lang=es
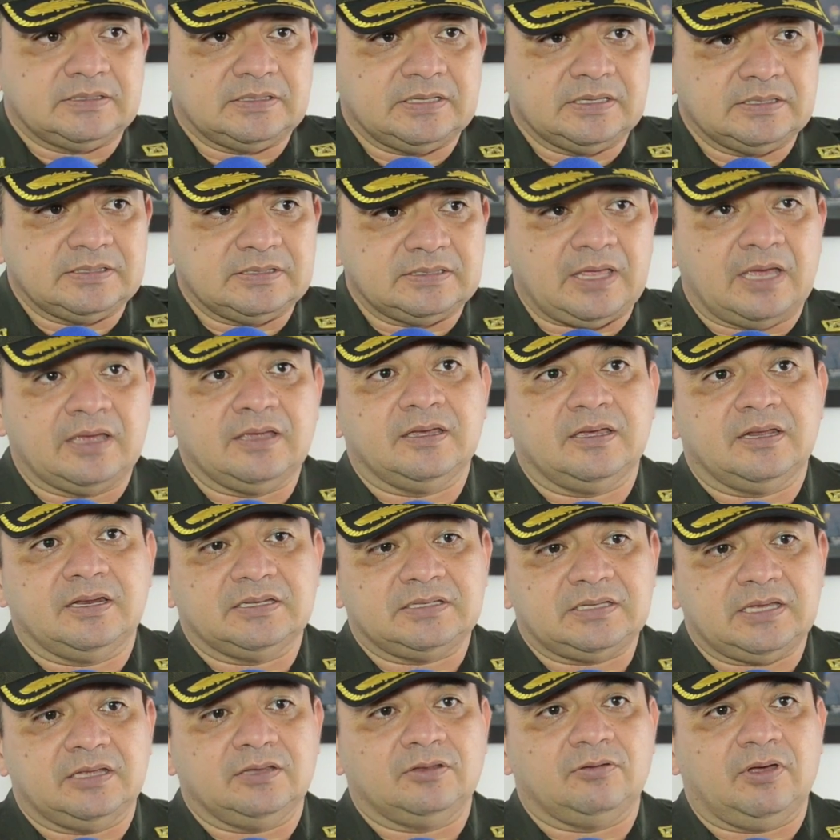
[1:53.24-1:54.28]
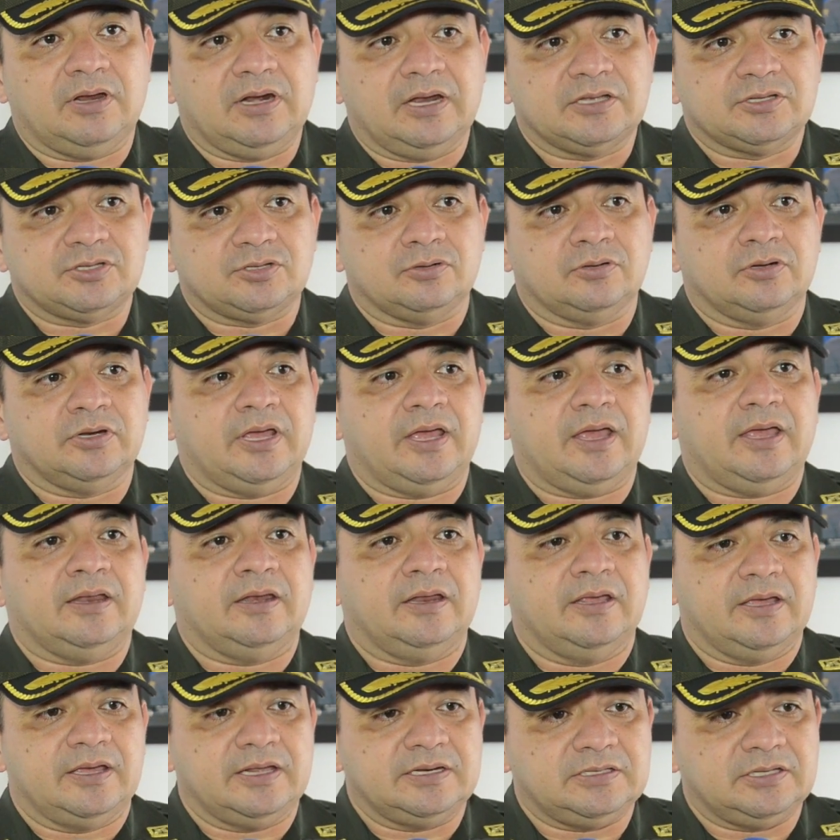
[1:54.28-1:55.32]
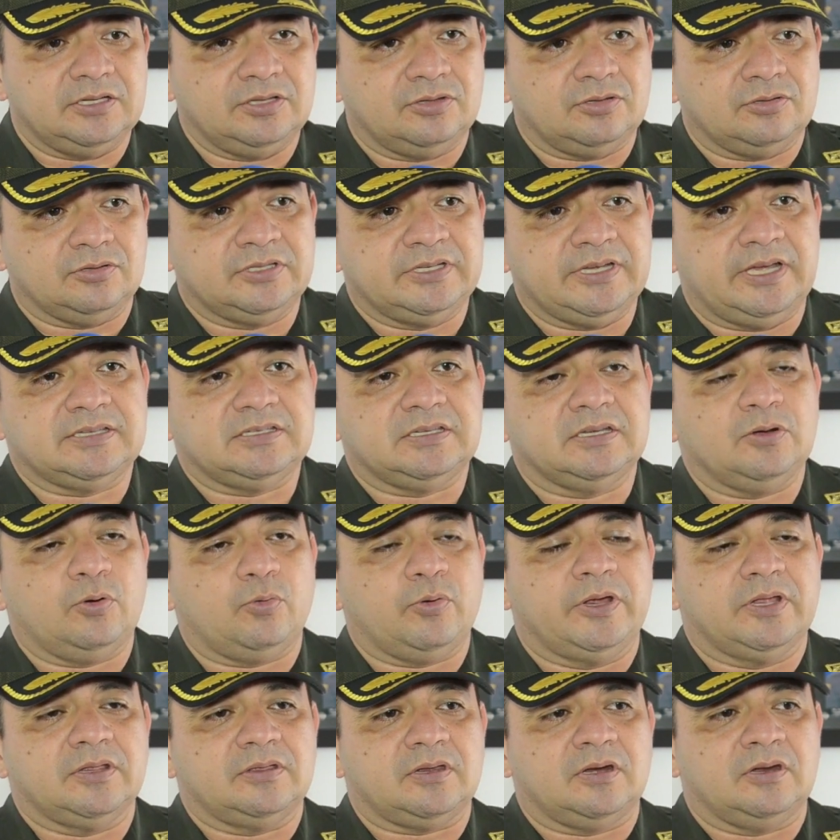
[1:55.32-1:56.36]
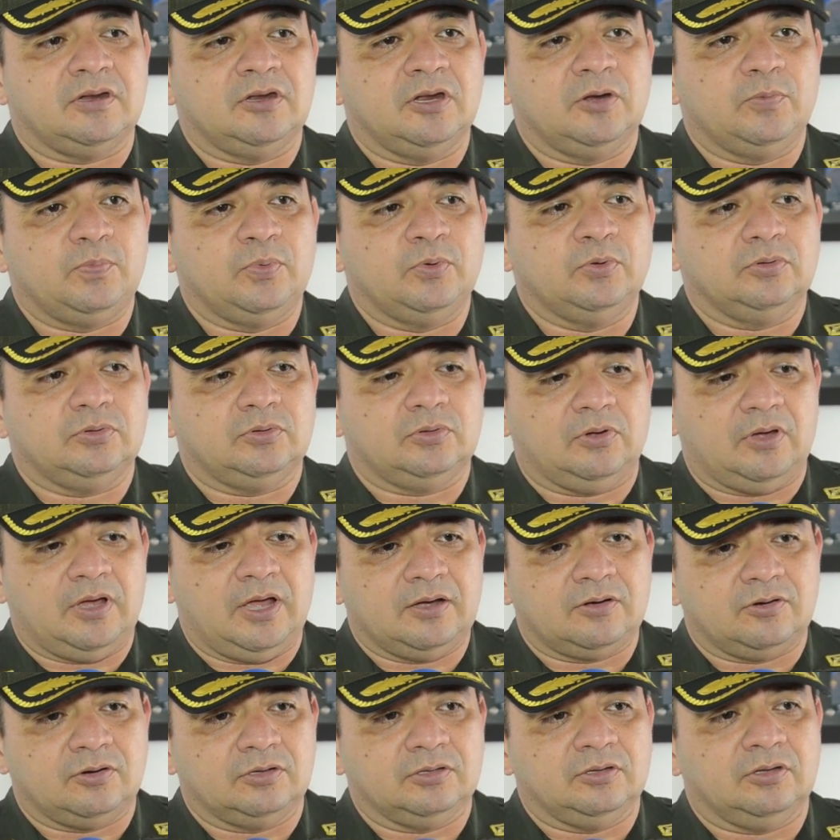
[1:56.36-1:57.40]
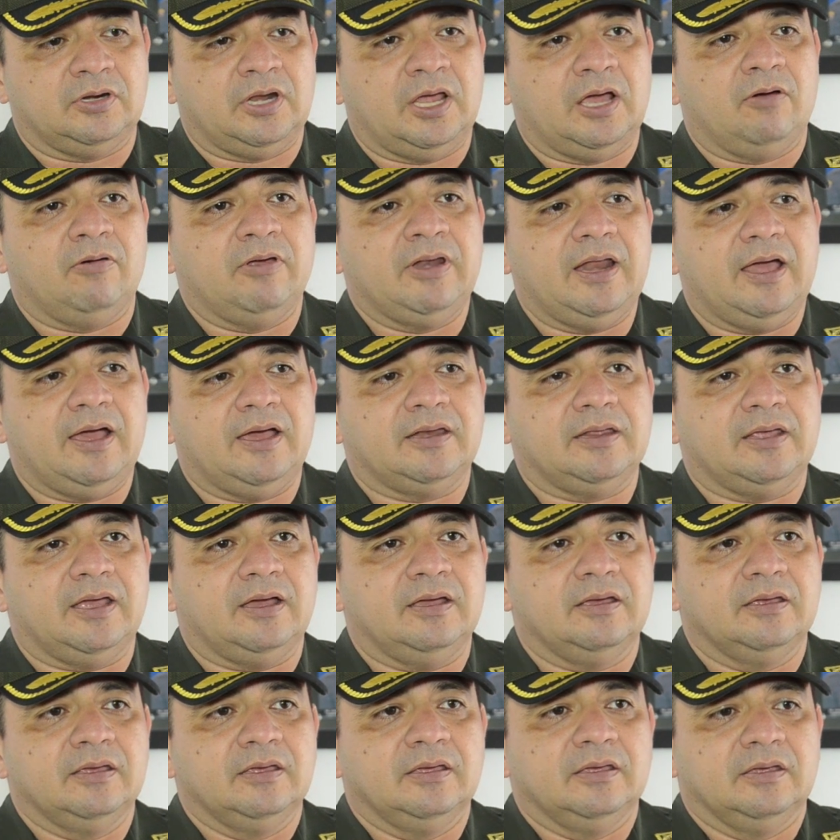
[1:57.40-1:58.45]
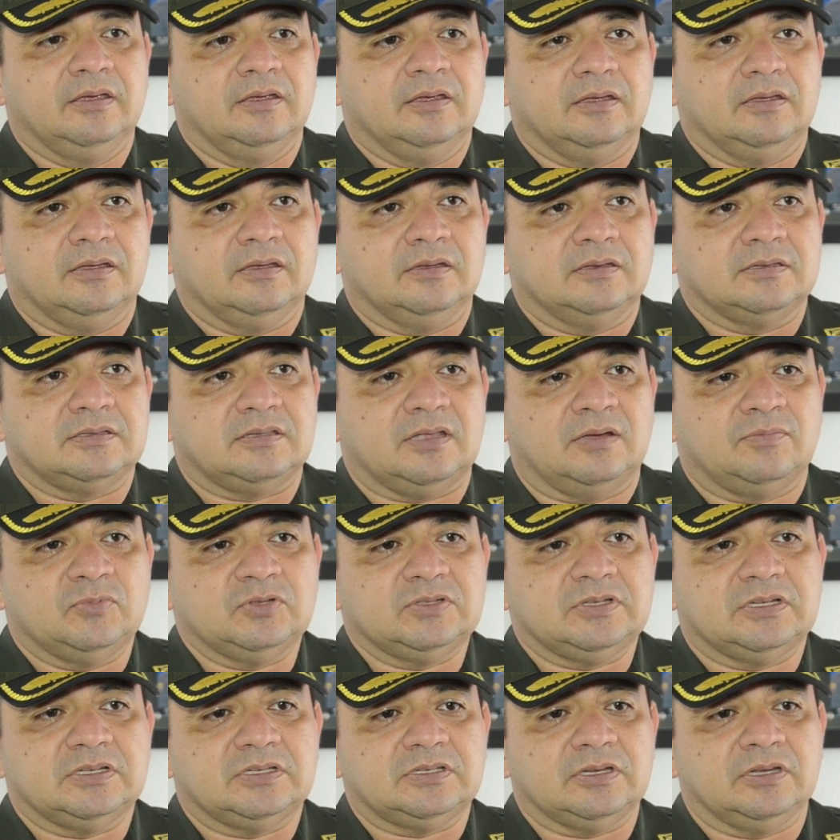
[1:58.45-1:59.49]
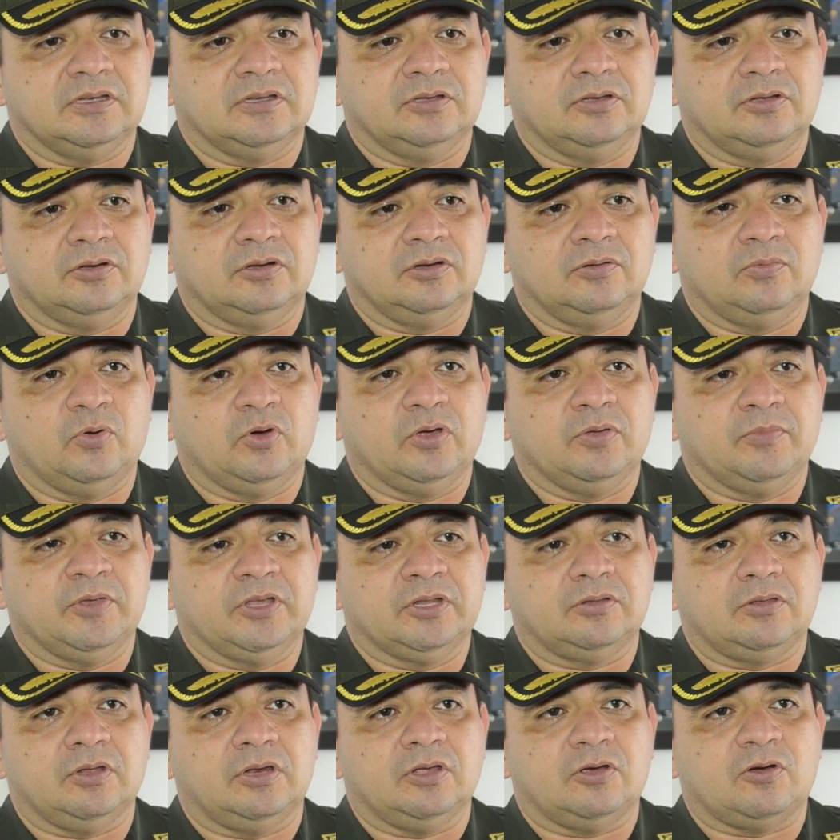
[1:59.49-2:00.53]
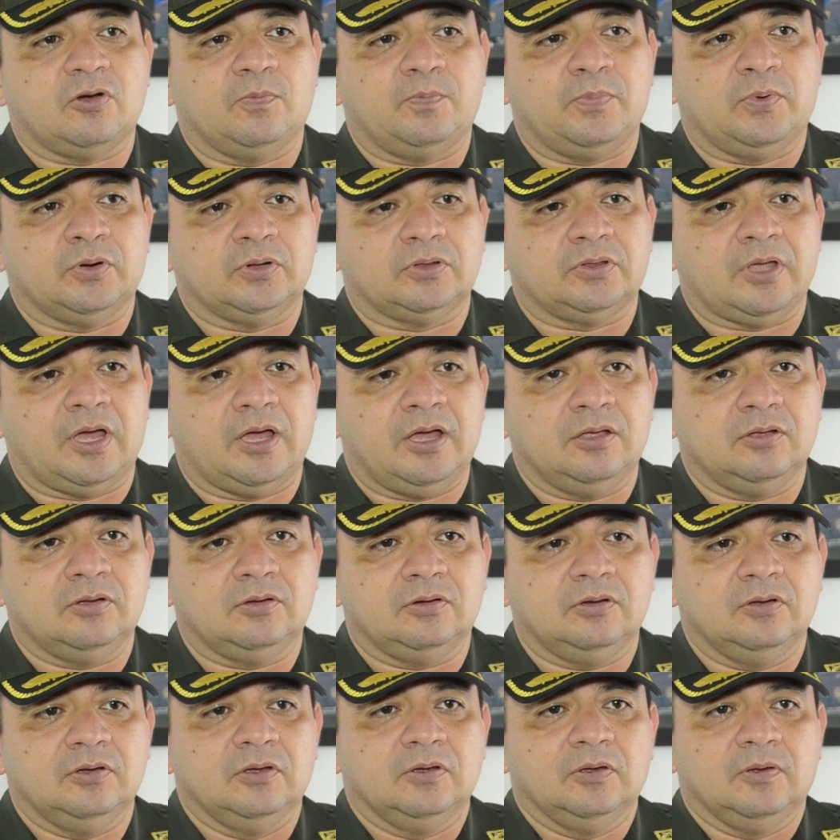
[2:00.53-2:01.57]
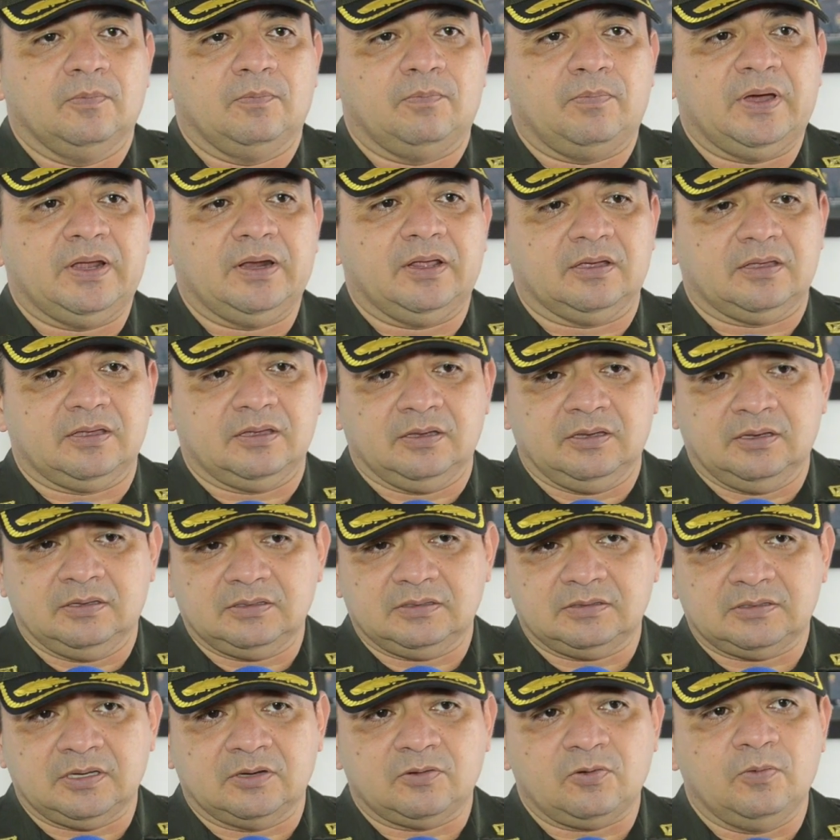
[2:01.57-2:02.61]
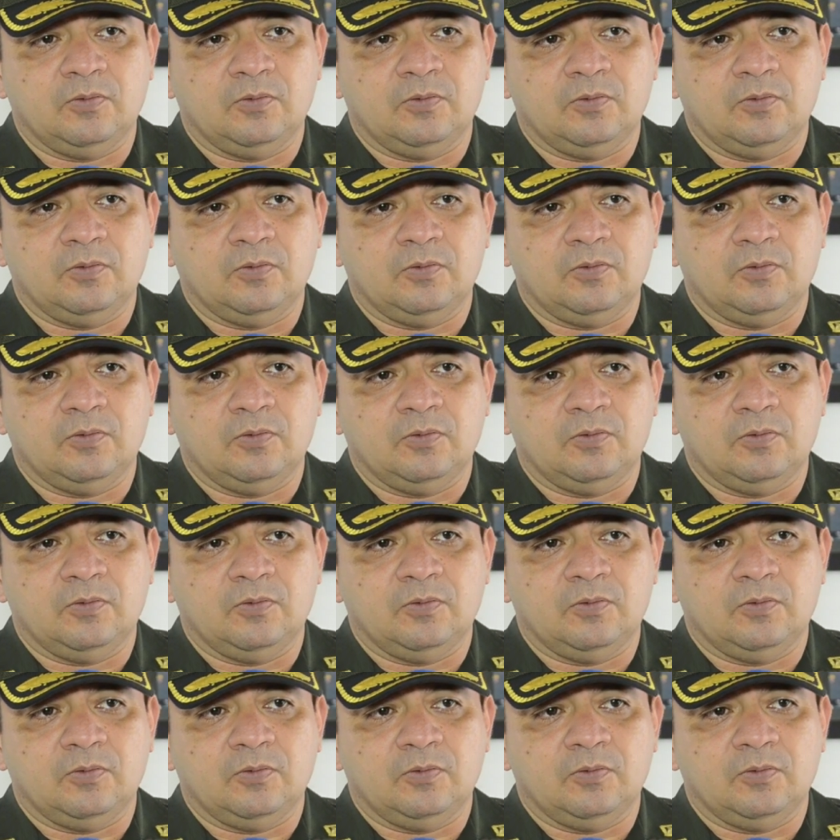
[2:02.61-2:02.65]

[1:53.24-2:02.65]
Se está ingresando a la zona, el ejército ya se encuentra en el punto, ha acordonado el área, estamos haciendo el movimiento helicoportado, para que se